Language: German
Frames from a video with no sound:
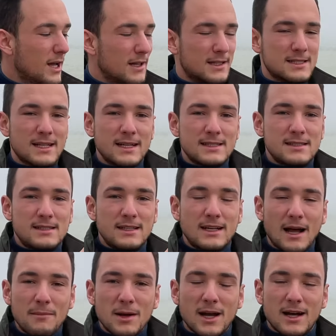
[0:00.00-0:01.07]
Das heißt, die
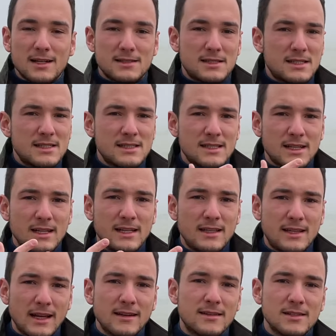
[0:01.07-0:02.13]
Kameras, die sind ja
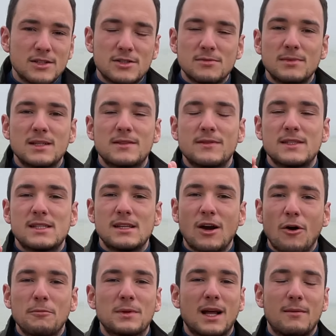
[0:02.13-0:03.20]
identisch, zumindest was die
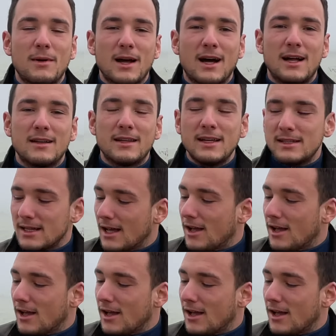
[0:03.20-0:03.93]
Hauptkamera angeht.